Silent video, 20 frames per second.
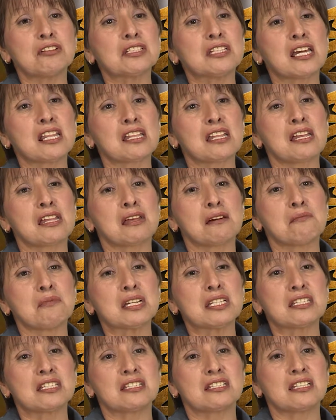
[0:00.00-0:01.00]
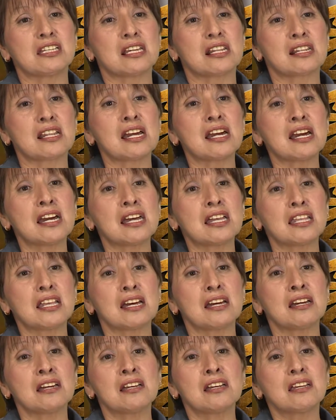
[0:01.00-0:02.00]
estar nada más
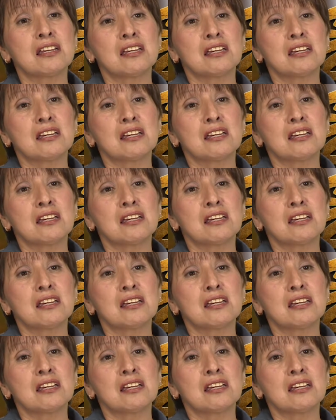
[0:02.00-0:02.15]
encerrada.